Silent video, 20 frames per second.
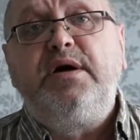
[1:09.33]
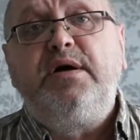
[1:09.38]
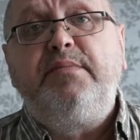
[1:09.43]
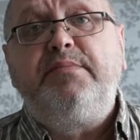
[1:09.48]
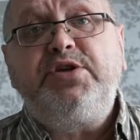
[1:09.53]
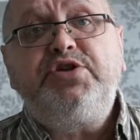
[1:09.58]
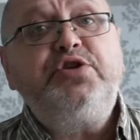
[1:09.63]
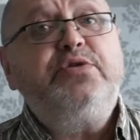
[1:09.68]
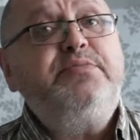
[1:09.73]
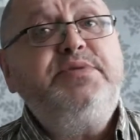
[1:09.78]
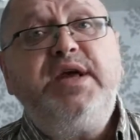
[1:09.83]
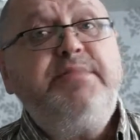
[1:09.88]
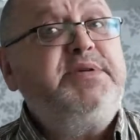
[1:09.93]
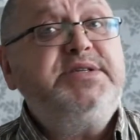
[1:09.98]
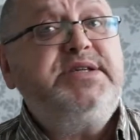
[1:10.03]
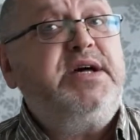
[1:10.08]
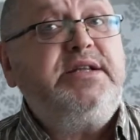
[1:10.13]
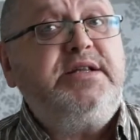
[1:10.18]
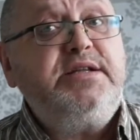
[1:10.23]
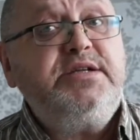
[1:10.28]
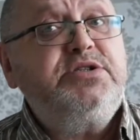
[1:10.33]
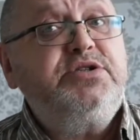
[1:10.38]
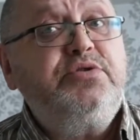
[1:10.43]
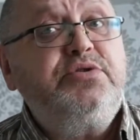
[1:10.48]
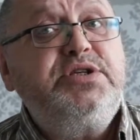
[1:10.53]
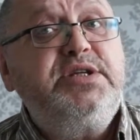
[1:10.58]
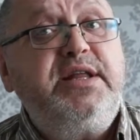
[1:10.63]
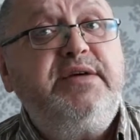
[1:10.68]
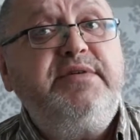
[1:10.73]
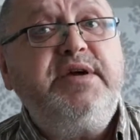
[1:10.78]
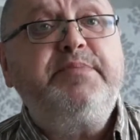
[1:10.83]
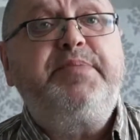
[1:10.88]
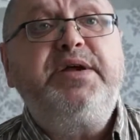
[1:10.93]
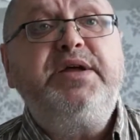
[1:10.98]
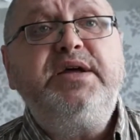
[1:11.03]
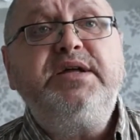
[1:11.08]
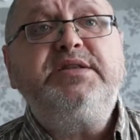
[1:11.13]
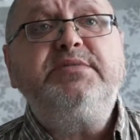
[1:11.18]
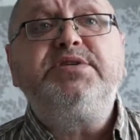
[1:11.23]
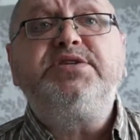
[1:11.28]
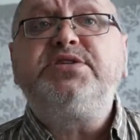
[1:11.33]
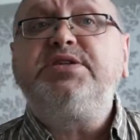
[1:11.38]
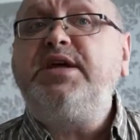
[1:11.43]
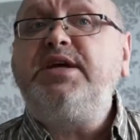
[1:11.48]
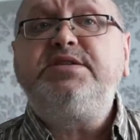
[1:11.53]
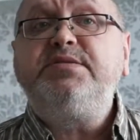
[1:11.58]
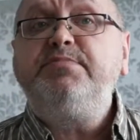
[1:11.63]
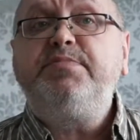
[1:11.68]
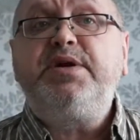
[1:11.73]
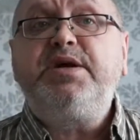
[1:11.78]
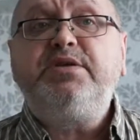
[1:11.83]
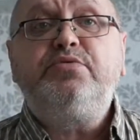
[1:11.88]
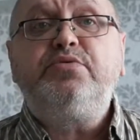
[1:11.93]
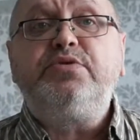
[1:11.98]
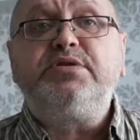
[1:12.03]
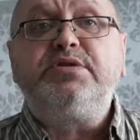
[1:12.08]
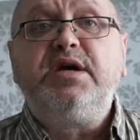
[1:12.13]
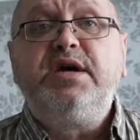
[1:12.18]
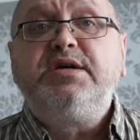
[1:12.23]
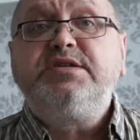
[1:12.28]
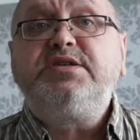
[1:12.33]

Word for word: Причем не обязательно, что человек при этом начинает температурить.